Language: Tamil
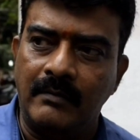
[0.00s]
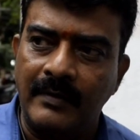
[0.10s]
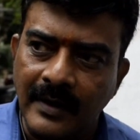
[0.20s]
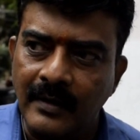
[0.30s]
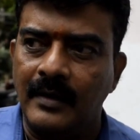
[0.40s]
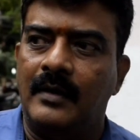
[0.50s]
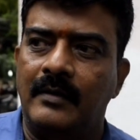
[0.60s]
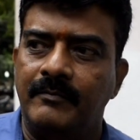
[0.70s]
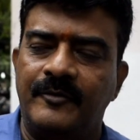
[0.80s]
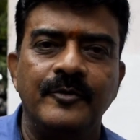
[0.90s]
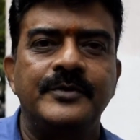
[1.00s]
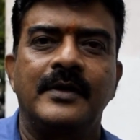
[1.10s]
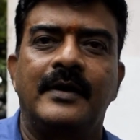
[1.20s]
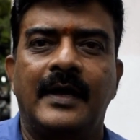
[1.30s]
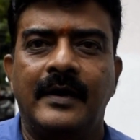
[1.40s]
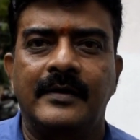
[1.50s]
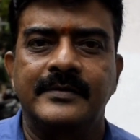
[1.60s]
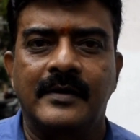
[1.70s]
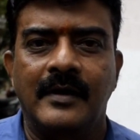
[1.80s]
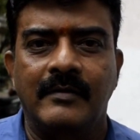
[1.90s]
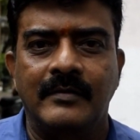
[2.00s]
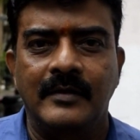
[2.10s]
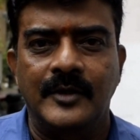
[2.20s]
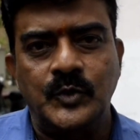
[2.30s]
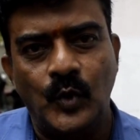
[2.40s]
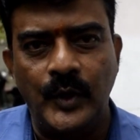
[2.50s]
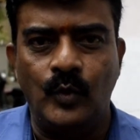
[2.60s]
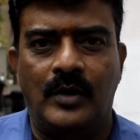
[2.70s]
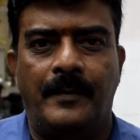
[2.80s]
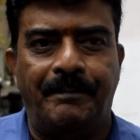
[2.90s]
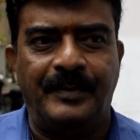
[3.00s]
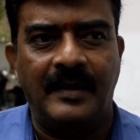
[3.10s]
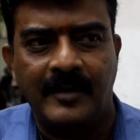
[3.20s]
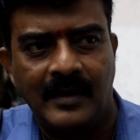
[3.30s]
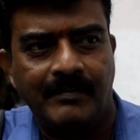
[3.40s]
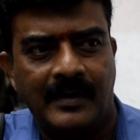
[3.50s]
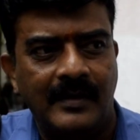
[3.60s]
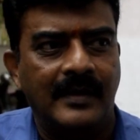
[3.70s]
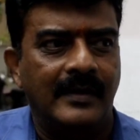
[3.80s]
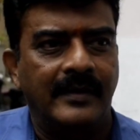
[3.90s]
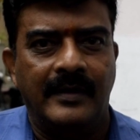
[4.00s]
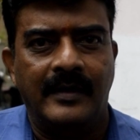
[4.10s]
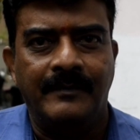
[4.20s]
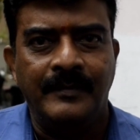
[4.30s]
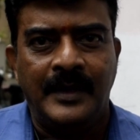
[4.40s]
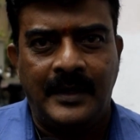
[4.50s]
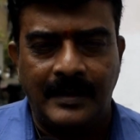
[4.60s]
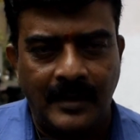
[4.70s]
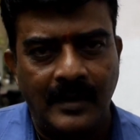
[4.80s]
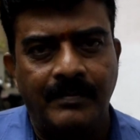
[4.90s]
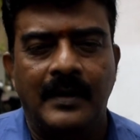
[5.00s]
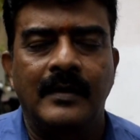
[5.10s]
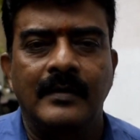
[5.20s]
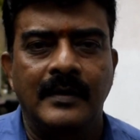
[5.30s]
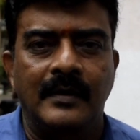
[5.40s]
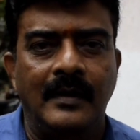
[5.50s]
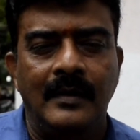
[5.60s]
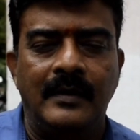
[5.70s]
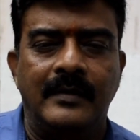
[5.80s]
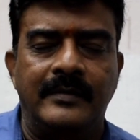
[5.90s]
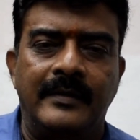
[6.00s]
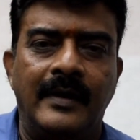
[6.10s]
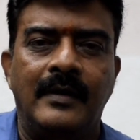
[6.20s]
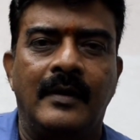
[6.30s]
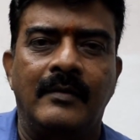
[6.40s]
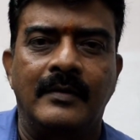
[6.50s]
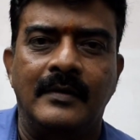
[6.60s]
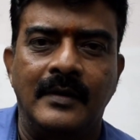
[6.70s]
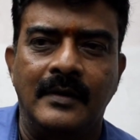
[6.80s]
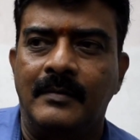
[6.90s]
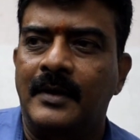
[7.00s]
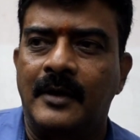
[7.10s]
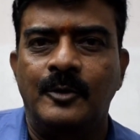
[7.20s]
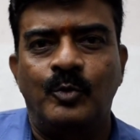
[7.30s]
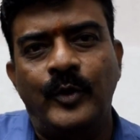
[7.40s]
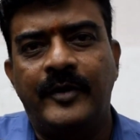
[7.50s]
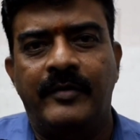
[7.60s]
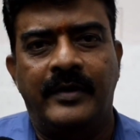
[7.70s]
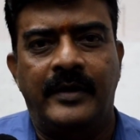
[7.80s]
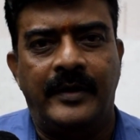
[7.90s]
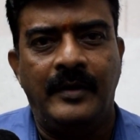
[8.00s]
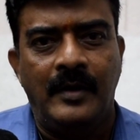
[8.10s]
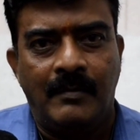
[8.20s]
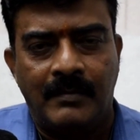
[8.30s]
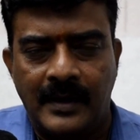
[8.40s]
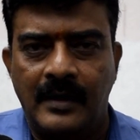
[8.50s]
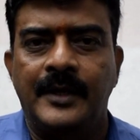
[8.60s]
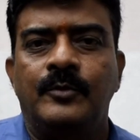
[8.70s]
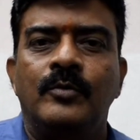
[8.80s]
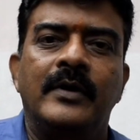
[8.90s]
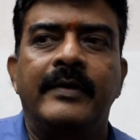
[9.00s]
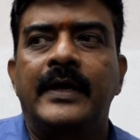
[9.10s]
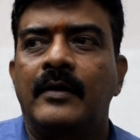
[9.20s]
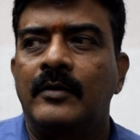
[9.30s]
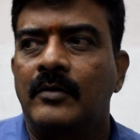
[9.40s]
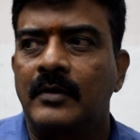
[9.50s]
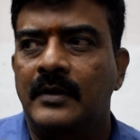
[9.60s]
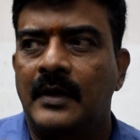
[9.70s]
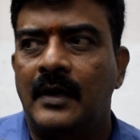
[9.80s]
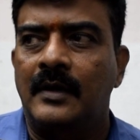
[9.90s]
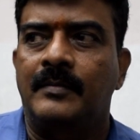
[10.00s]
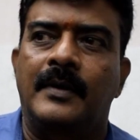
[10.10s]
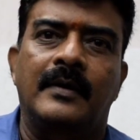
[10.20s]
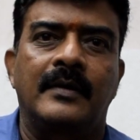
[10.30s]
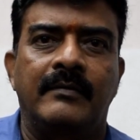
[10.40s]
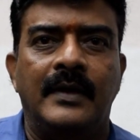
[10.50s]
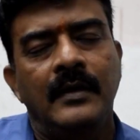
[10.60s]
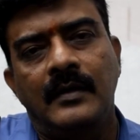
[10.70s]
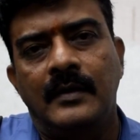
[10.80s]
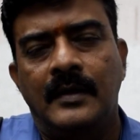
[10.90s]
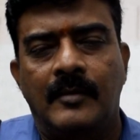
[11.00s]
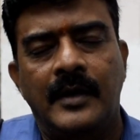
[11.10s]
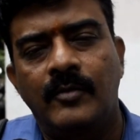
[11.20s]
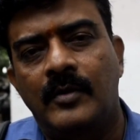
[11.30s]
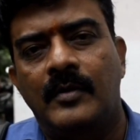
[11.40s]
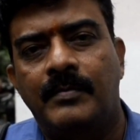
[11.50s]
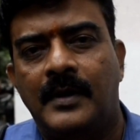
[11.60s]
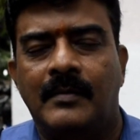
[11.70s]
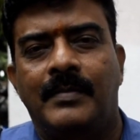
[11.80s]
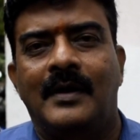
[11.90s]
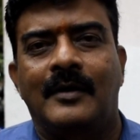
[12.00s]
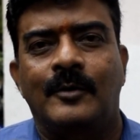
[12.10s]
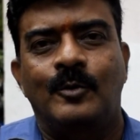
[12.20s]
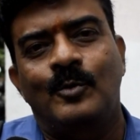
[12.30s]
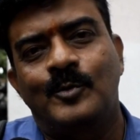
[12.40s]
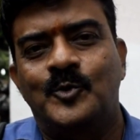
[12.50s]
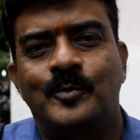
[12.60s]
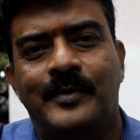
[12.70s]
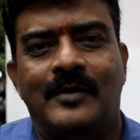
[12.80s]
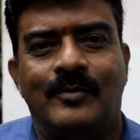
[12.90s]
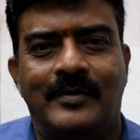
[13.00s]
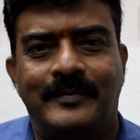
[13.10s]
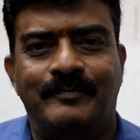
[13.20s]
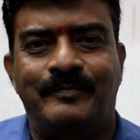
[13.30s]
வர ஃப்யூச்சர் டேரக்டர்ஸ்க்கெலாம் வந்து சொல்லிக் கொடுக்கலாம் இந்த மாதிரிலாம் படம் எடுக்காதீங்க இந்த மாதிரிலாம் படம் எடுத்திங்கன்னா தேட்டரில் வந்து மக்கள் தூங்கிடுவாங்க மக்களை தூங்க வைக்கிறதுக்கு தாலாட்டு பாடுறதை விட இந்த மாதிரி ஒரு படம் பார்க்குறது வந்து ரொம்ப சூப்பராக இருக்குங்க